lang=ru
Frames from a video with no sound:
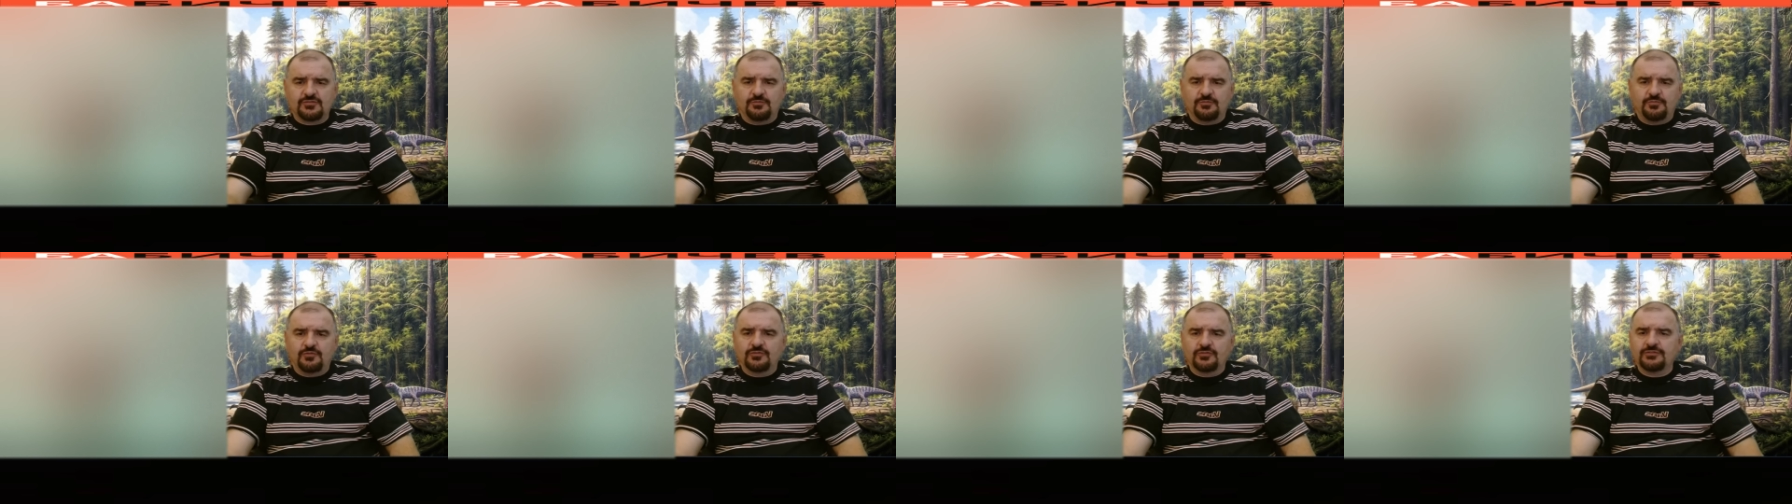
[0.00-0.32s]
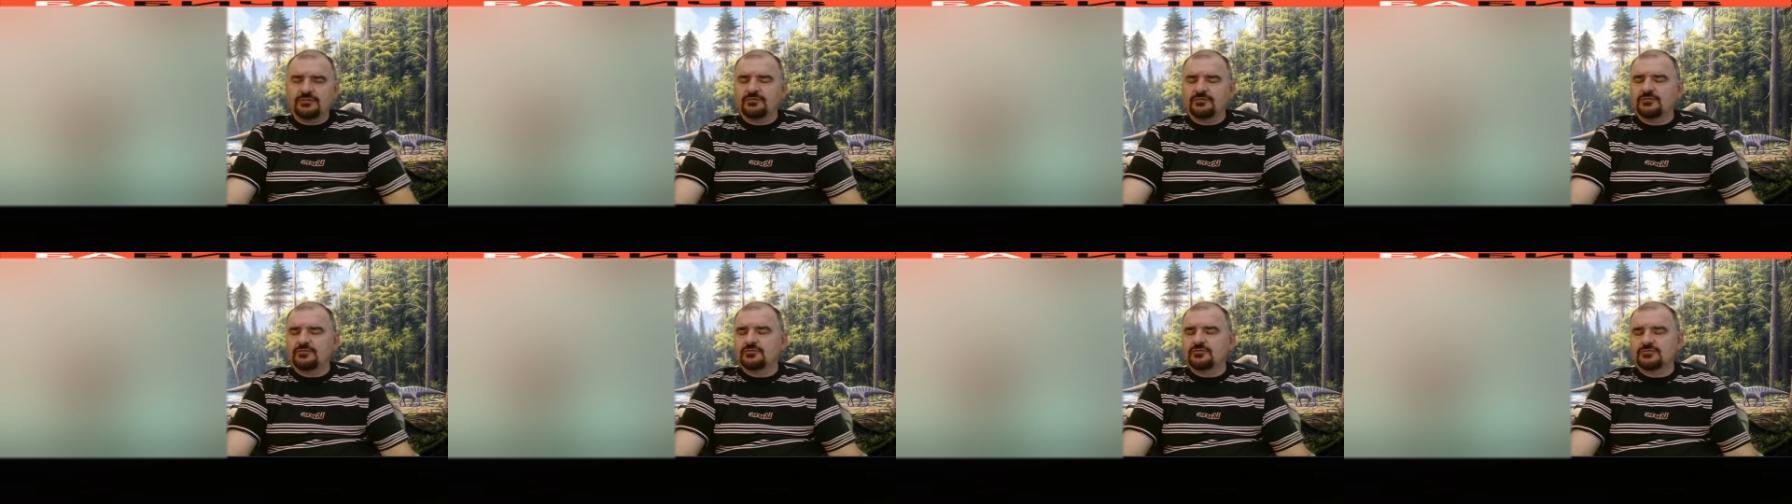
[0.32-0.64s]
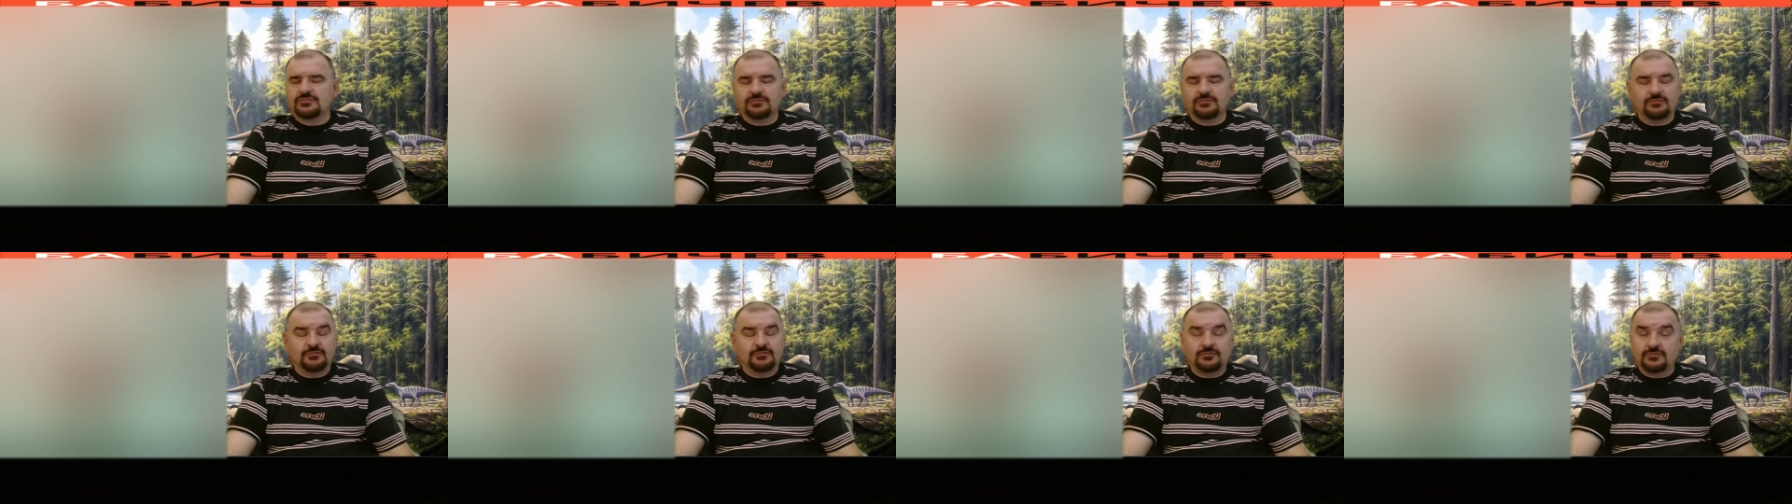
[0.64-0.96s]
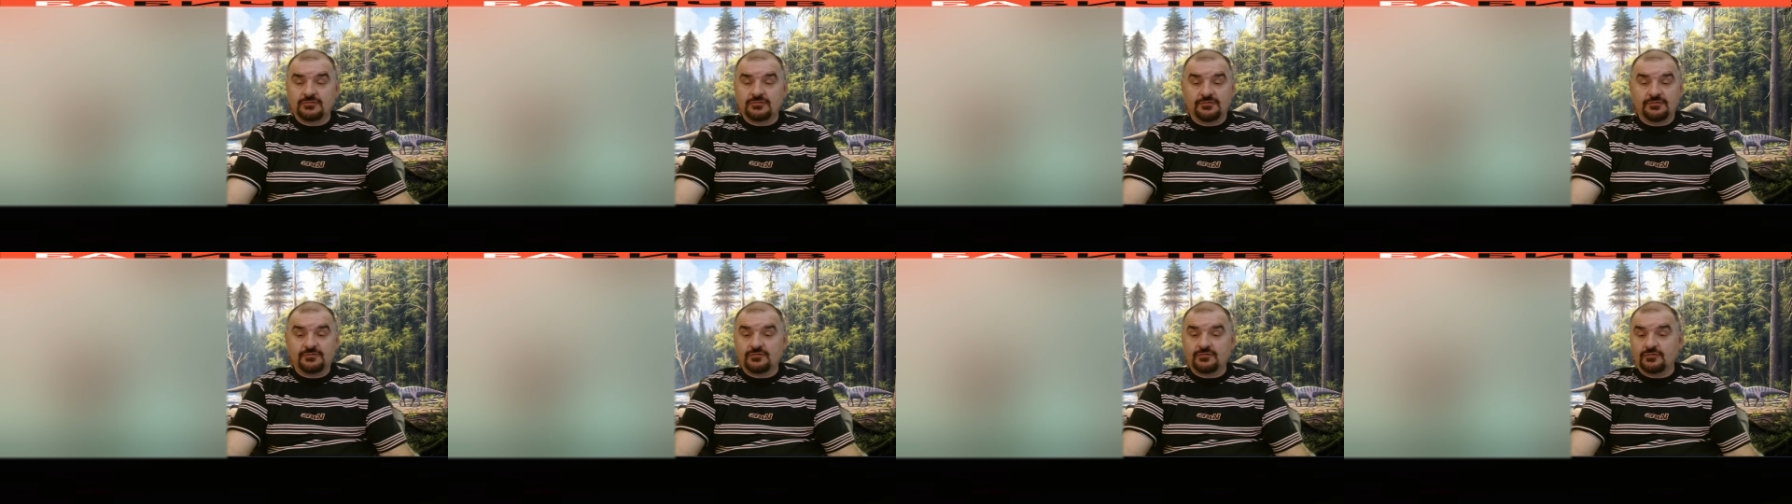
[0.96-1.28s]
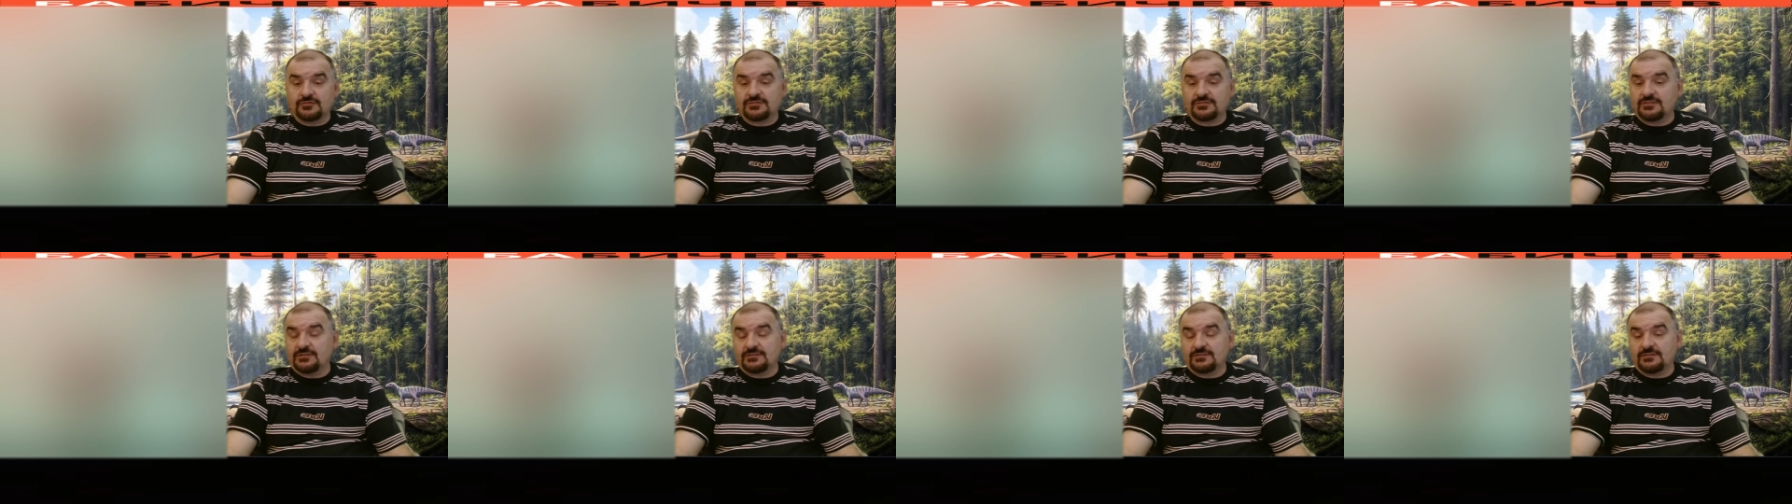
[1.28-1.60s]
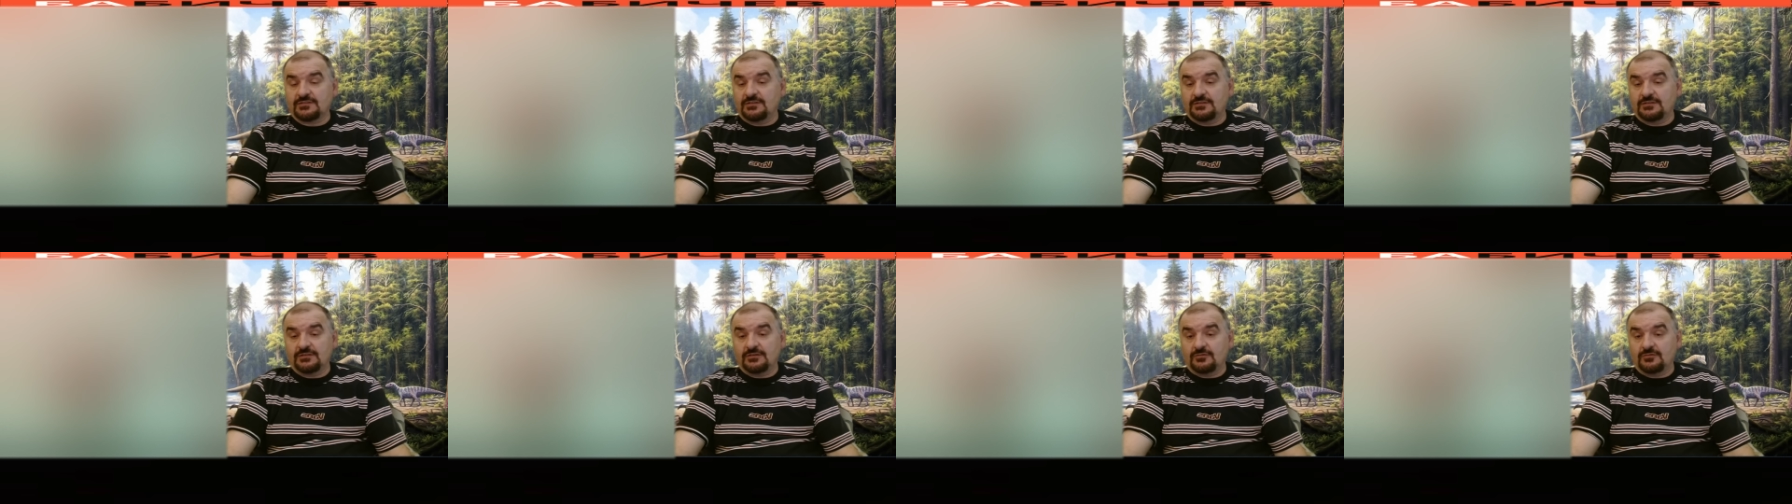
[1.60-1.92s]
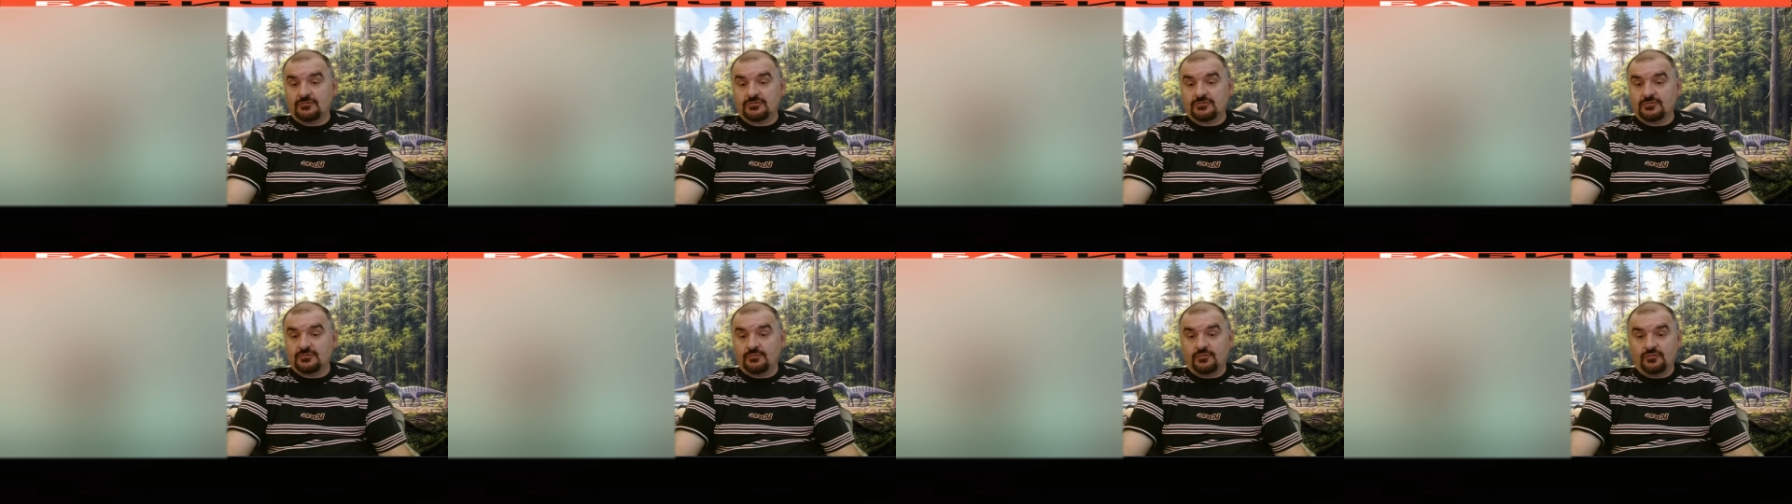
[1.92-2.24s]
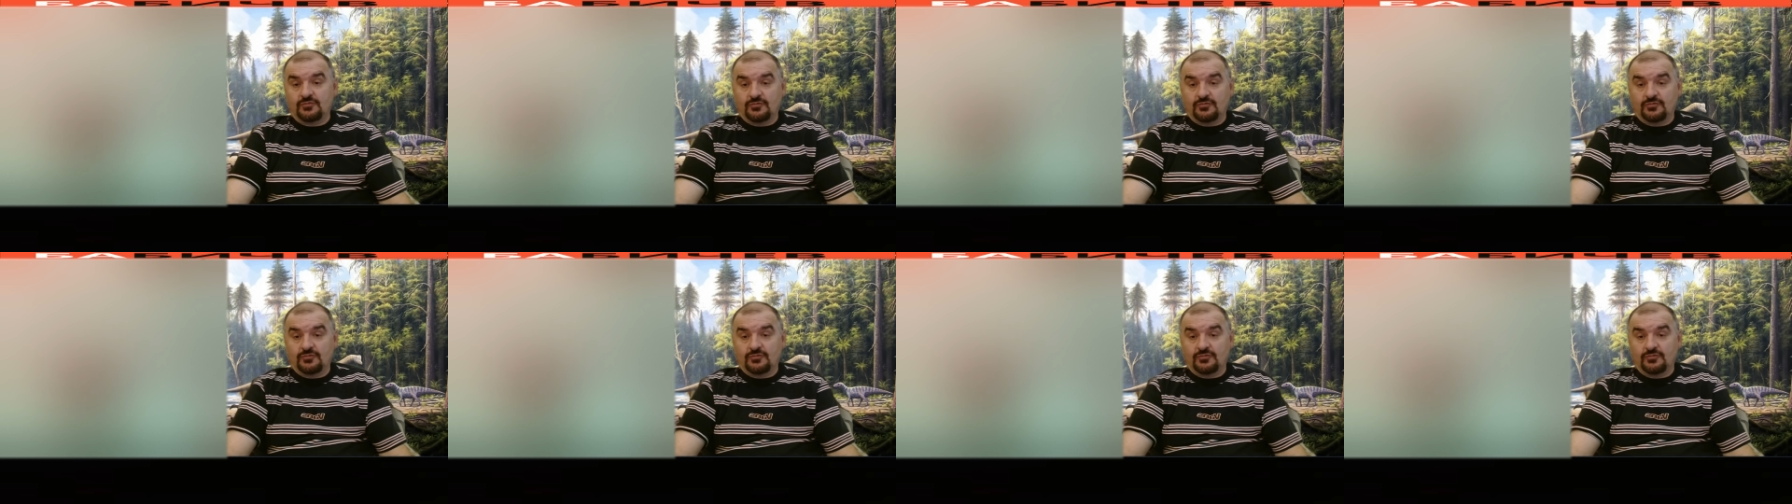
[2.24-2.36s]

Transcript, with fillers: понял, вы уже, вы уже все сказали, я уже понял.